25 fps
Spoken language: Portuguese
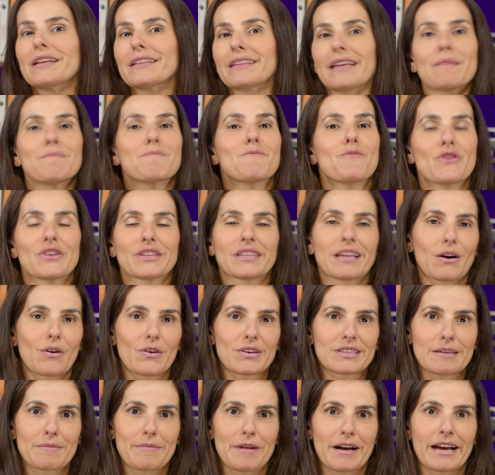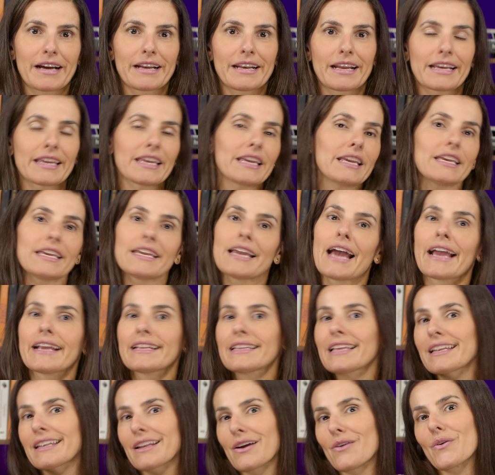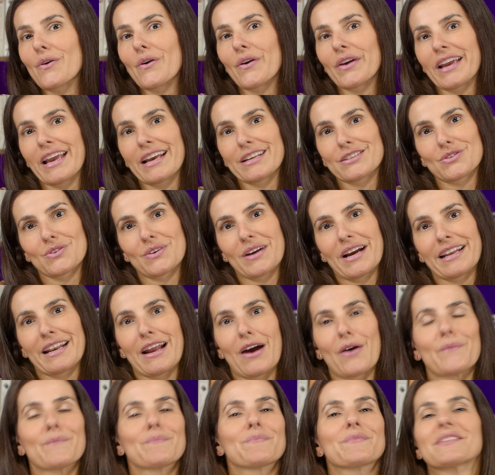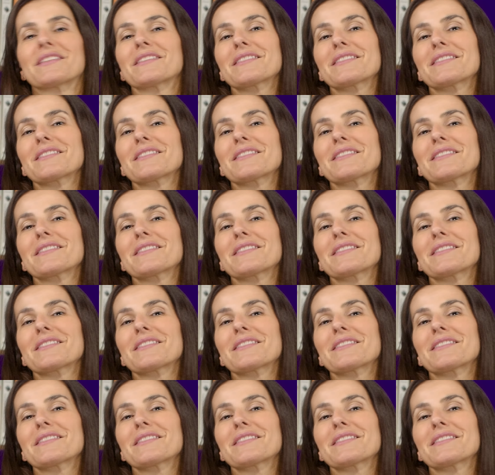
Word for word: Tem muita coisa bacana aqui e ainda não conhece o canal.